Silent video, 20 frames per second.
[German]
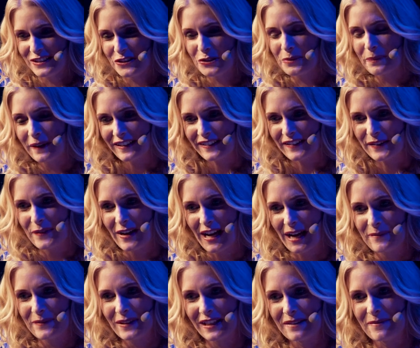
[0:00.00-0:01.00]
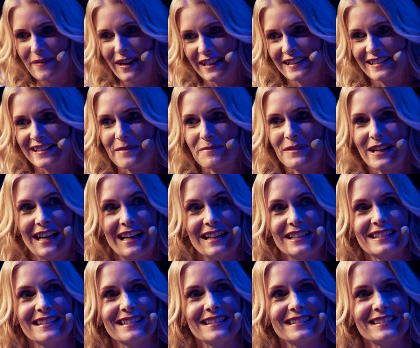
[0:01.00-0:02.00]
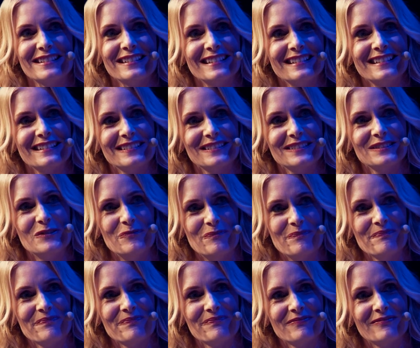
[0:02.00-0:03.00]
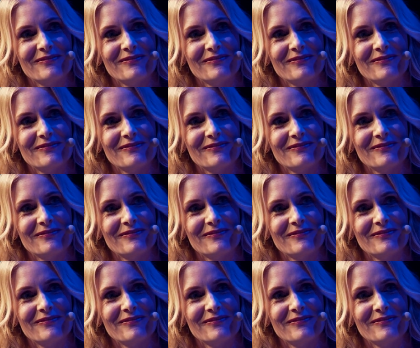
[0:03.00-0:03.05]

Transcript: Übrigens, wir haben eine Gemeinsamkeit. Das ist richtig. Mhm.